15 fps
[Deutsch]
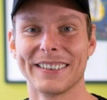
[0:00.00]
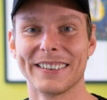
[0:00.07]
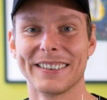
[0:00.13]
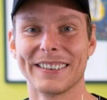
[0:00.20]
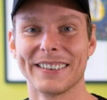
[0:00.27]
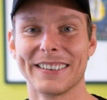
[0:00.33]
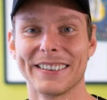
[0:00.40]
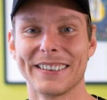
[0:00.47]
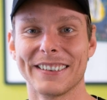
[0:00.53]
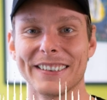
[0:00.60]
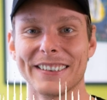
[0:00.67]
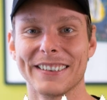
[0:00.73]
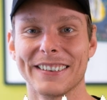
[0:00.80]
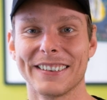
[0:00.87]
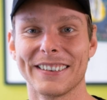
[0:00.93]
spüre vor
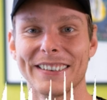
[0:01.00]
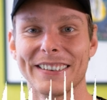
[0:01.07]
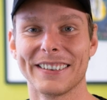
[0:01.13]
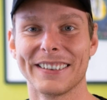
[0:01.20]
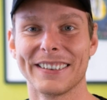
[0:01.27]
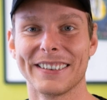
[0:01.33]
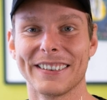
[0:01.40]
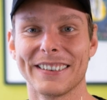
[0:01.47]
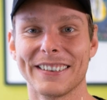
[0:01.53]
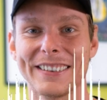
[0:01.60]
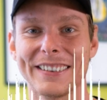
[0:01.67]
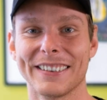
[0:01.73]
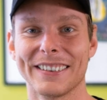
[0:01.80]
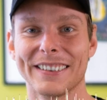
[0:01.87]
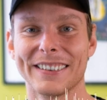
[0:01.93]
allem jetzt nach Paris
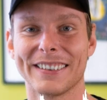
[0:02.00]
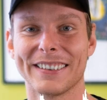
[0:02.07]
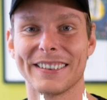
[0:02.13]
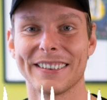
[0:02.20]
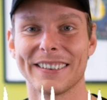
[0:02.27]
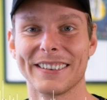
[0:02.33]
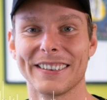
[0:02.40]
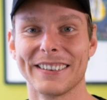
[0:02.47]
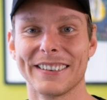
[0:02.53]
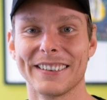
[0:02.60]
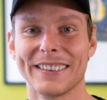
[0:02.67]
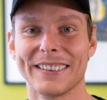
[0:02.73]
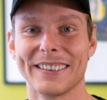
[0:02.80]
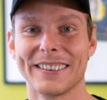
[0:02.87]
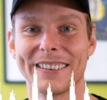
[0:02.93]
auch, dass dieses
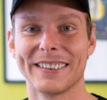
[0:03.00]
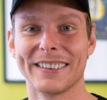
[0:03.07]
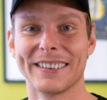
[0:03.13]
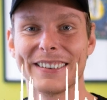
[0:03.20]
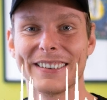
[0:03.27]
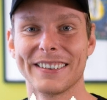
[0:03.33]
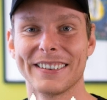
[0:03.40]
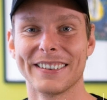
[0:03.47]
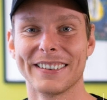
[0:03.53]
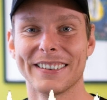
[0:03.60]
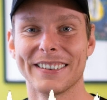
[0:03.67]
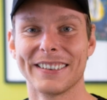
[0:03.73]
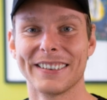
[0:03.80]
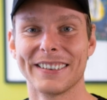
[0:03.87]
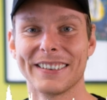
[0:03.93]
Ziel der
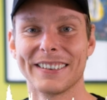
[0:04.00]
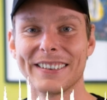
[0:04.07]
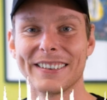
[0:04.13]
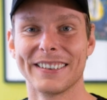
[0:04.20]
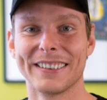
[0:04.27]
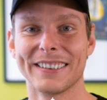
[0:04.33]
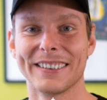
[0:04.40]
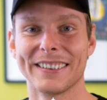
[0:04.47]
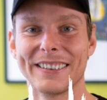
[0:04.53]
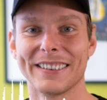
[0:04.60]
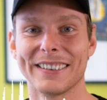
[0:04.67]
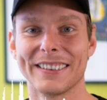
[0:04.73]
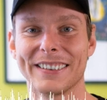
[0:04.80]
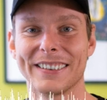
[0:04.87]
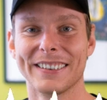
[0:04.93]
Olympischen Spiele, was mich die
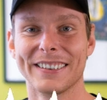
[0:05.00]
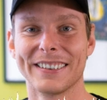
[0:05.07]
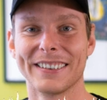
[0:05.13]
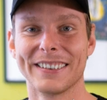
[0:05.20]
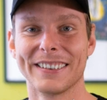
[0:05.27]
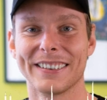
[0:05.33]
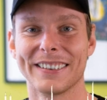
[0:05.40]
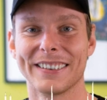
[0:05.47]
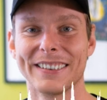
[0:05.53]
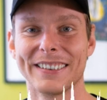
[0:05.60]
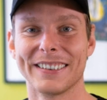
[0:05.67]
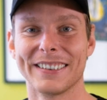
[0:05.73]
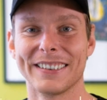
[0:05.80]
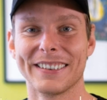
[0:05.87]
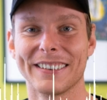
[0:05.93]
letzten
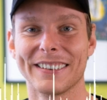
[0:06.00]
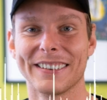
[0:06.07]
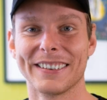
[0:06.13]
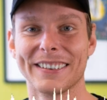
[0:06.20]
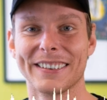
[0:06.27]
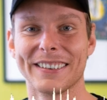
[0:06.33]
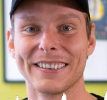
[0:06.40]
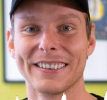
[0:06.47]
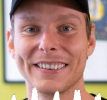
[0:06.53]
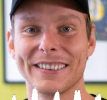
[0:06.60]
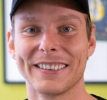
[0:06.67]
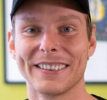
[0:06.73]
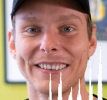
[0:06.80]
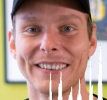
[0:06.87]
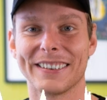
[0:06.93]
Jahre getragen hat und
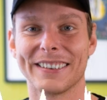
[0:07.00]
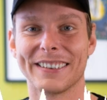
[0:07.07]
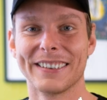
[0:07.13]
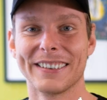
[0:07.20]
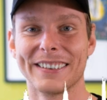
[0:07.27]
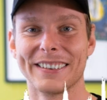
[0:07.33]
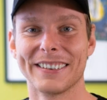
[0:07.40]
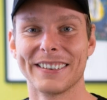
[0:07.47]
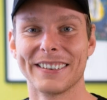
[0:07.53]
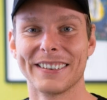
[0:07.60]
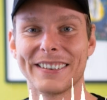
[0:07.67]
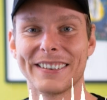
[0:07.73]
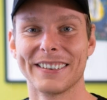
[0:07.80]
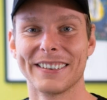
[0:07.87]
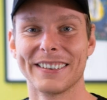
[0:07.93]
immer wieder motiviert hat,
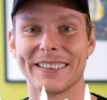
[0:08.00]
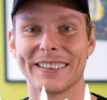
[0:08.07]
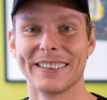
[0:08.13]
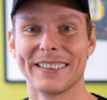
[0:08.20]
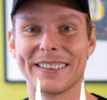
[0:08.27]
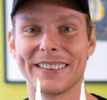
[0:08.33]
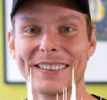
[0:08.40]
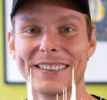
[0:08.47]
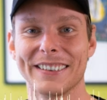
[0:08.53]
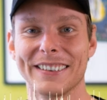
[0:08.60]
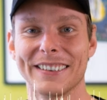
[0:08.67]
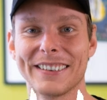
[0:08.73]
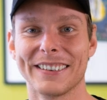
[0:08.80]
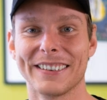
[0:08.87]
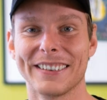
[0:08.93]
vielleicht ein Training mehr
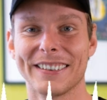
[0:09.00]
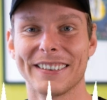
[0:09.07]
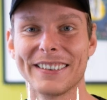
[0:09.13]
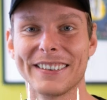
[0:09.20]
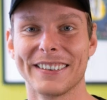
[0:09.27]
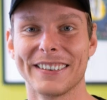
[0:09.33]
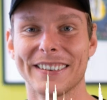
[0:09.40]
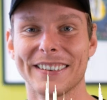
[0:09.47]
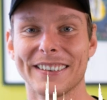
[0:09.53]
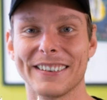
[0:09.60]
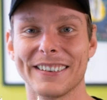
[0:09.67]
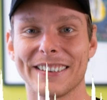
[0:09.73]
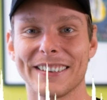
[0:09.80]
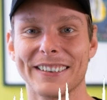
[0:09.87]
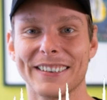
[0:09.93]
zu machen oder noch
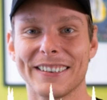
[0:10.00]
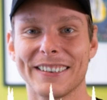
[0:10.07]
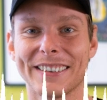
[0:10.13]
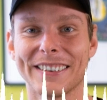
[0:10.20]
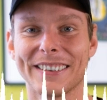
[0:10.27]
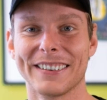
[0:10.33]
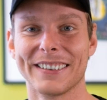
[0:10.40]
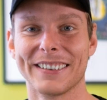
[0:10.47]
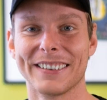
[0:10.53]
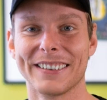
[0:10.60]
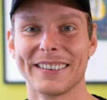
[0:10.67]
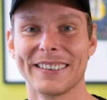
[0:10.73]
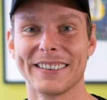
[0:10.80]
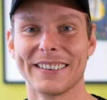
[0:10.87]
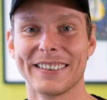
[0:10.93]
eine Wiederholung mehr,
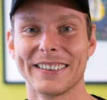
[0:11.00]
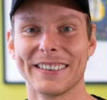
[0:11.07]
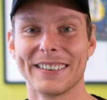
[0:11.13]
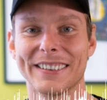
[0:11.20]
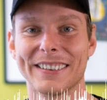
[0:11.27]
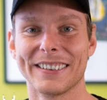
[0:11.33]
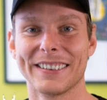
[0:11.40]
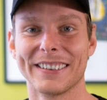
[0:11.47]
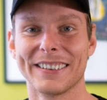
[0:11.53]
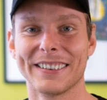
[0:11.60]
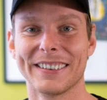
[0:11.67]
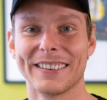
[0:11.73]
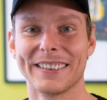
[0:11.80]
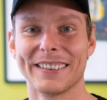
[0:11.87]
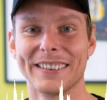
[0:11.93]
dass das jetzt
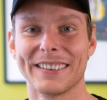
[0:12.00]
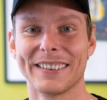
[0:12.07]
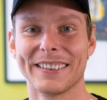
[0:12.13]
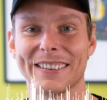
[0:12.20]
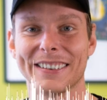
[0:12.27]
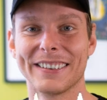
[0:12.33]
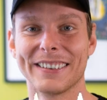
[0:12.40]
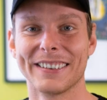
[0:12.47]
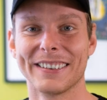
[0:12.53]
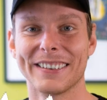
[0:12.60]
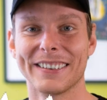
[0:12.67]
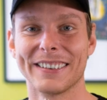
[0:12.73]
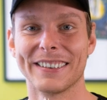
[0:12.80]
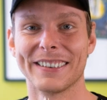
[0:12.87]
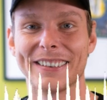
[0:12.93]
weggefallen ist und
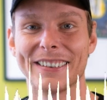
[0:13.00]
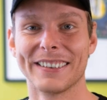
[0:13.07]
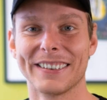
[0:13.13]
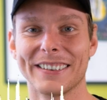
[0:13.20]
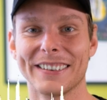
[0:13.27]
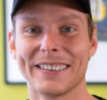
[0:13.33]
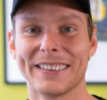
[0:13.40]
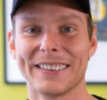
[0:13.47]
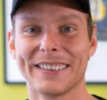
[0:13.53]
man so ein Stück weit